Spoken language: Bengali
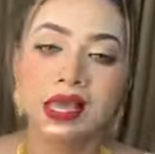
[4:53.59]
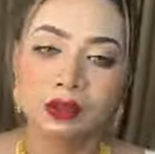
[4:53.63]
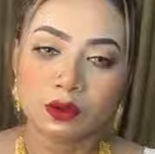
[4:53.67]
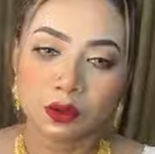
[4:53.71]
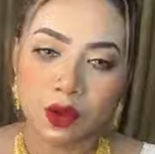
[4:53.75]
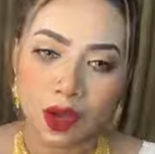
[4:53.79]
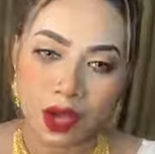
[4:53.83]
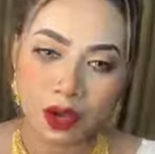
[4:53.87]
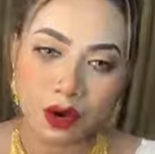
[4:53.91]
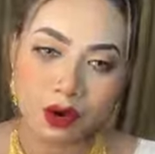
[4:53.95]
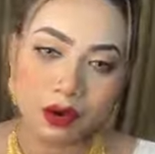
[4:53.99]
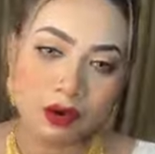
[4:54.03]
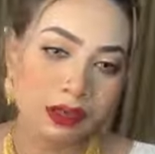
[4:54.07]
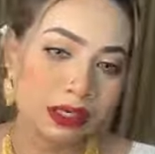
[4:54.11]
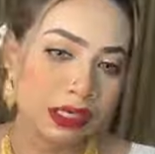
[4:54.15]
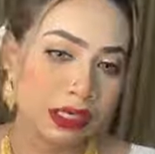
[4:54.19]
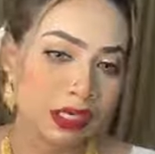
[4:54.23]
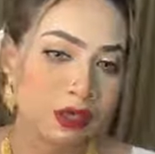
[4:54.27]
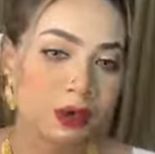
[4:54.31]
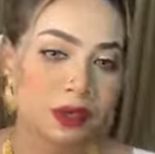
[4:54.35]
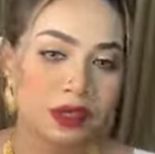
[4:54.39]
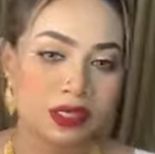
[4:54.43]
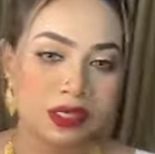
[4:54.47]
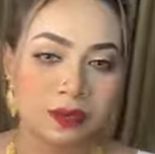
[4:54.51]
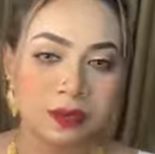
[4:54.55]
দোয়া করো
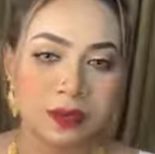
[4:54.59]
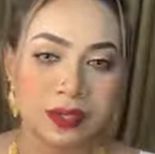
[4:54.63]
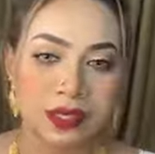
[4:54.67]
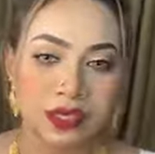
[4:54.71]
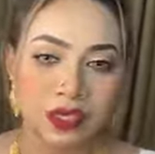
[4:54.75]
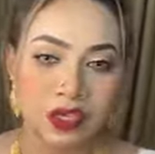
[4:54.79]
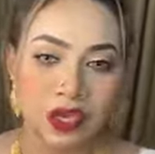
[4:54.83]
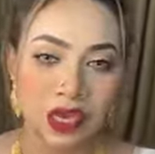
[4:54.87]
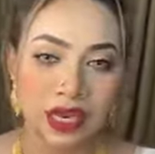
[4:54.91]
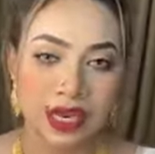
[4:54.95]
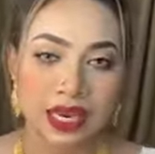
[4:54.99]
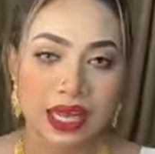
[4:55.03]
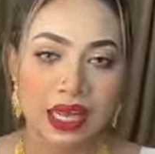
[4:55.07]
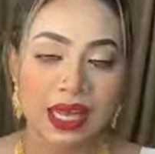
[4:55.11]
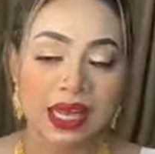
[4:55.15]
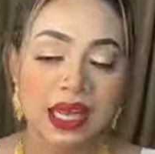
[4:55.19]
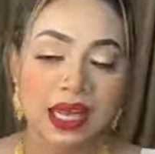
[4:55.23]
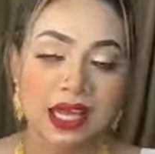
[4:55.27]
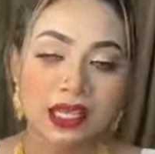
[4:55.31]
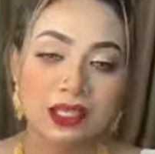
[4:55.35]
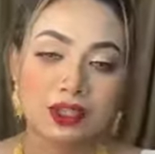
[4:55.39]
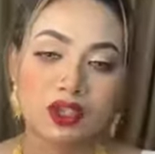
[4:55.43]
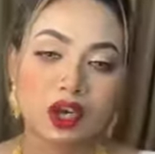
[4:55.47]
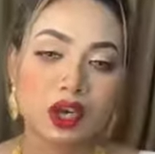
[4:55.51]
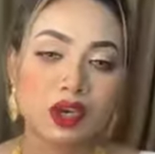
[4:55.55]
ঠিক হয়ে যাবে ইনশাল্লাহ
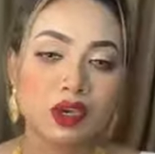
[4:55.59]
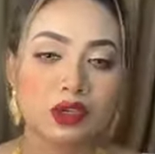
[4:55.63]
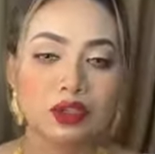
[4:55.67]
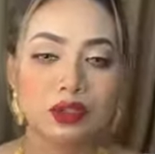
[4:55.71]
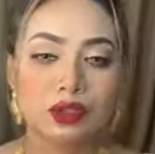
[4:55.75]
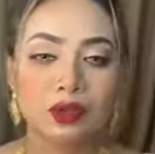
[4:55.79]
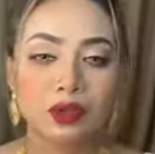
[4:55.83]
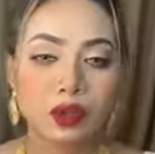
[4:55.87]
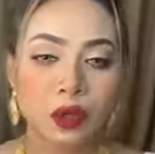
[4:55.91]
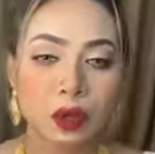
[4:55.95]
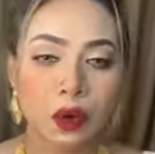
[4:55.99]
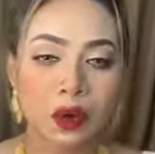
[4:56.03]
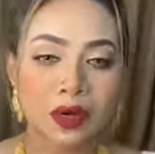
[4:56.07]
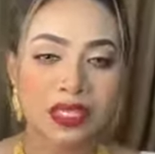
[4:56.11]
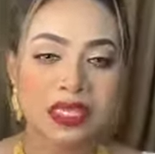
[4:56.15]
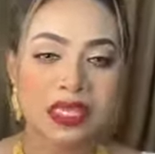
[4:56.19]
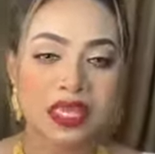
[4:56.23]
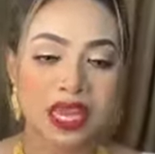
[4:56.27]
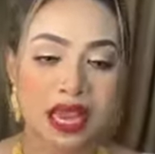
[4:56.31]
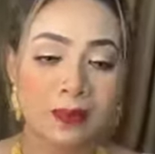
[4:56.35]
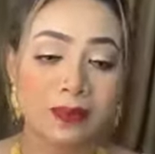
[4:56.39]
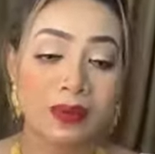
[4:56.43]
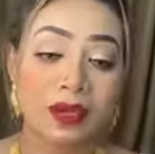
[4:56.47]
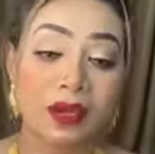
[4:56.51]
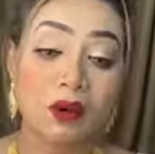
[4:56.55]
চলো শুরু
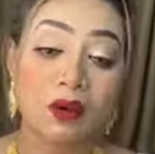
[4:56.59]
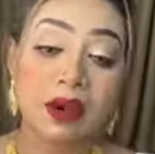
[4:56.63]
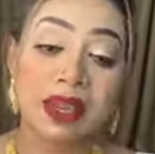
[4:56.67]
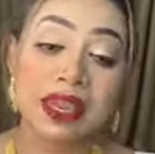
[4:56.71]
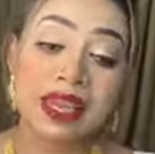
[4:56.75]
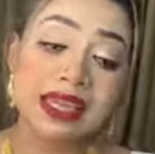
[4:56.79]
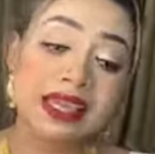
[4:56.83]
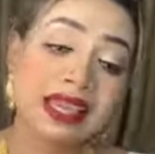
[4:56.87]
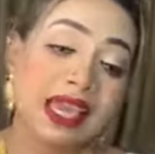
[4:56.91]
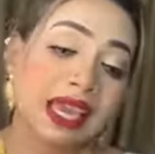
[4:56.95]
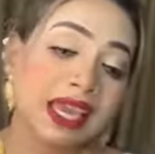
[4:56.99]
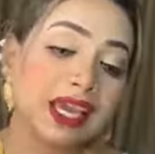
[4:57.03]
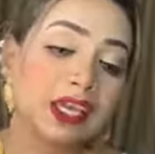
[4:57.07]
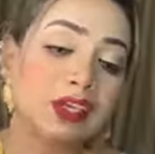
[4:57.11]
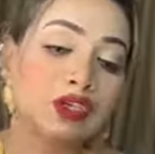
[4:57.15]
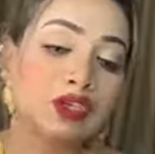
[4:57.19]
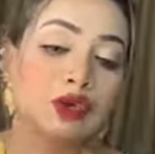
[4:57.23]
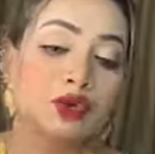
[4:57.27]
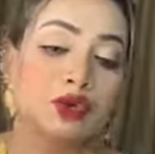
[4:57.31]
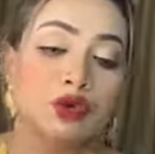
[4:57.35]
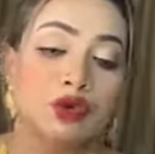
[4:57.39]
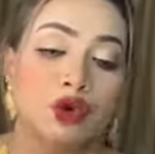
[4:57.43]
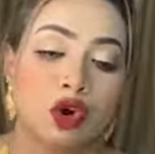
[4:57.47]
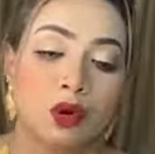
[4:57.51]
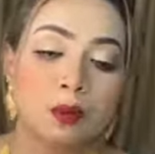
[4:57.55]
করছি আমি কি থেকে
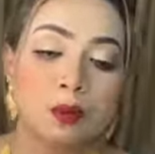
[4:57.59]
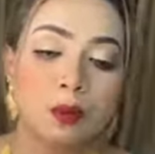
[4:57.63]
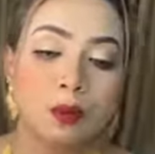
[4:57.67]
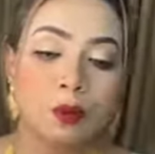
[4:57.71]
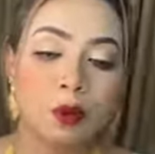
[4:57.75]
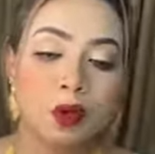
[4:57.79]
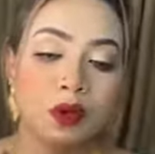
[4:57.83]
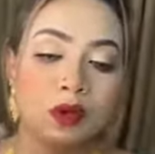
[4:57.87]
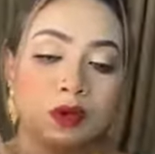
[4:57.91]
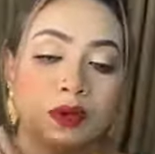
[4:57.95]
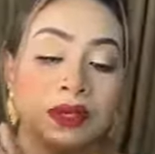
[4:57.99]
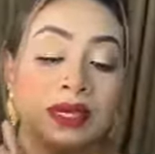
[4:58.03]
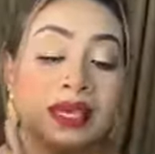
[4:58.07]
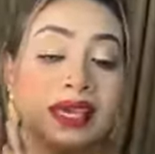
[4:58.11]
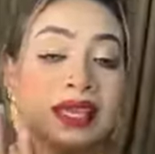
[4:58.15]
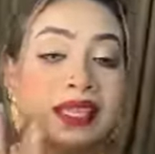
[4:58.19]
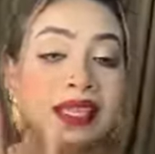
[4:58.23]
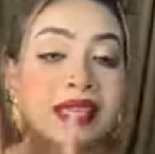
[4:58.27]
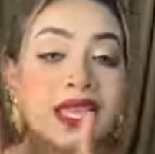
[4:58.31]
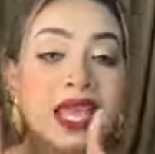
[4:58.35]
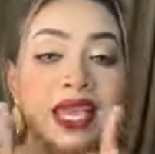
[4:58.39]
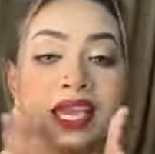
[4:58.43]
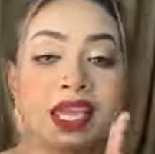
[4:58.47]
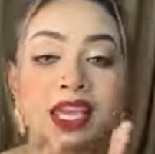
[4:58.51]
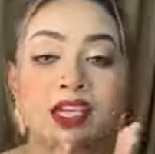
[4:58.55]
শুরু করব বলো কি
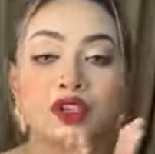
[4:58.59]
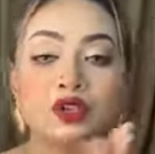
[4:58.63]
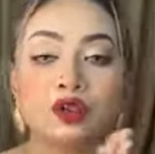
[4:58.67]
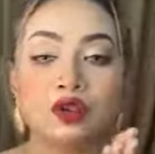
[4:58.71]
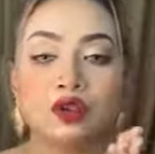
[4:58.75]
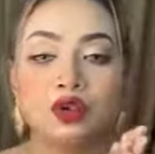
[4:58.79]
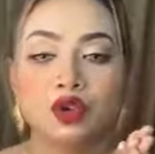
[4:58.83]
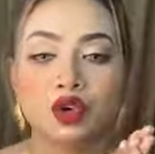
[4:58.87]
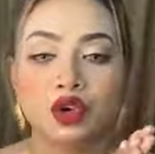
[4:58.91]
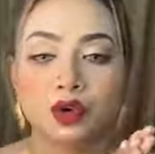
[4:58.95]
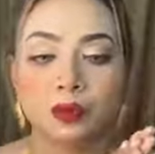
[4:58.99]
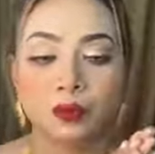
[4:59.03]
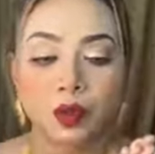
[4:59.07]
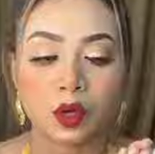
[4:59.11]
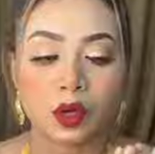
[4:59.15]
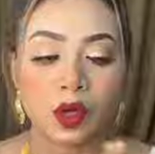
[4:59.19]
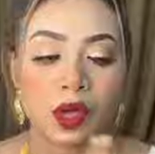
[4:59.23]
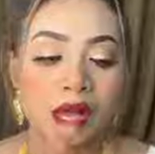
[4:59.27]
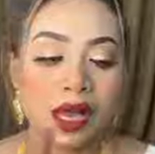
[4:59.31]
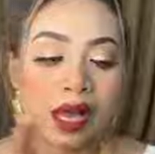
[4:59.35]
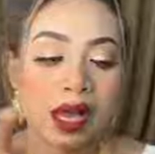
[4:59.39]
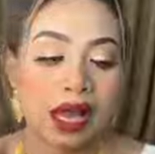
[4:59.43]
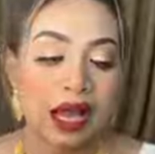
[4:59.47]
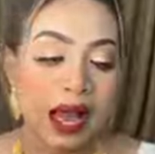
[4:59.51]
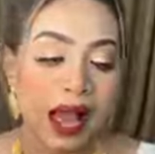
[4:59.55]
থেকে শুরু করব
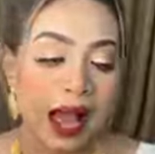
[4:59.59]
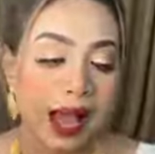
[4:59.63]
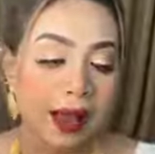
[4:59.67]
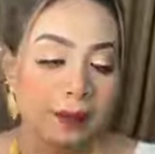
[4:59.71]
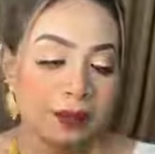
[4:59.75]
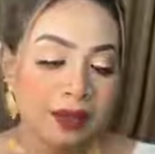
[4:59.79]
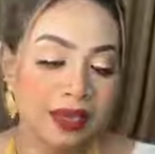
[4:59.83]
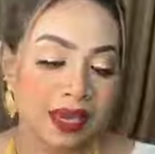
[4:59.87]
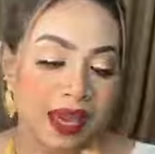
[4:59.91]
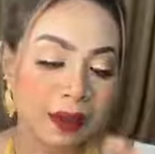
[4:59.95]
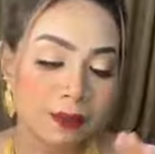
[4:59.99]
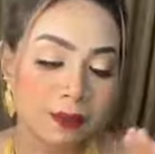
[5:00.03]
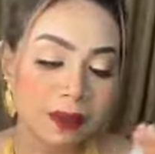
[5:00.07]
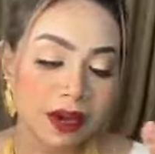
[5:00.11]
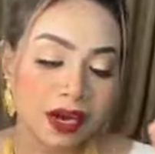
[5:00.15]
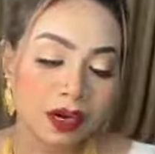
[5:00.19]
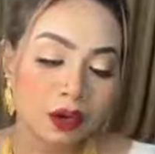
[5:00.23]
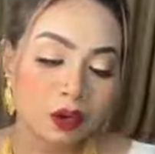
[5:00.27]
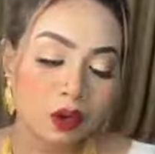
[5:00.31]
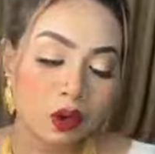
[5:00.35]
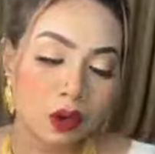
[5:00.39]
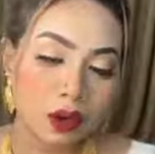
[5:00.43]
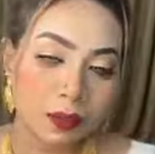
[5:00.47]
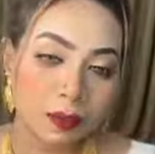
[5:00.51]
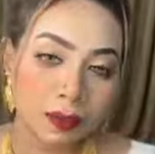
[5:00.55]
আমি আমার
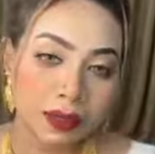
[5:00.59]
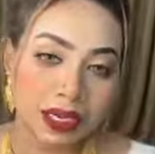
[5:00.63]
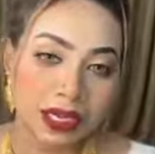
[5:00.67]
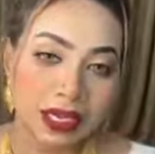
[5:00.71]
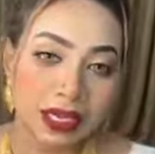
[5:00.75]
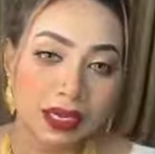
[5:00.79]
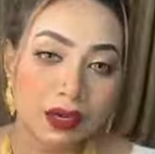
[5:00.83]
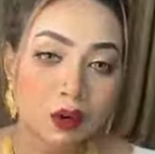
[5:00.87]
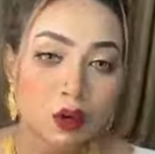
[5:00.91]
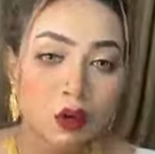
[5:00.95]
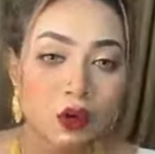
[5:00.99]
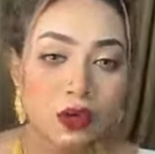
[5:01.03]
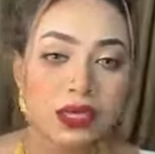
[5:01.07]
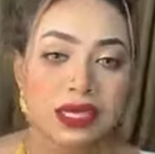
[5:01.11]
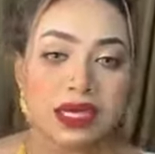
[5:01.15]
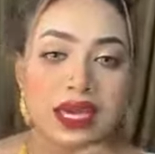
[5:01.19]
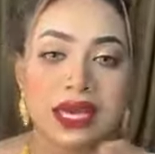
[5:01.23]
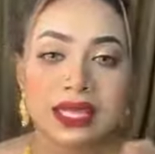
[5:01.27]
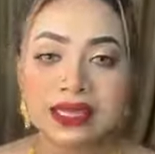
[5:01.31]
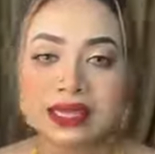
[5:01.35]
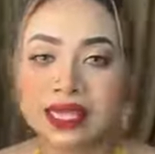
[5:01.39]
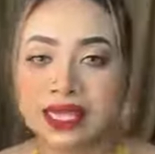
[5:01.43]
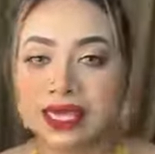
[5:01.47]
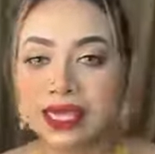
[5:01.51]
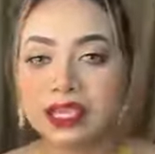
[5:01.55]
মানে
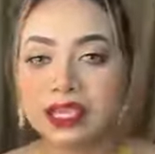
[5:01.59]
কোনটা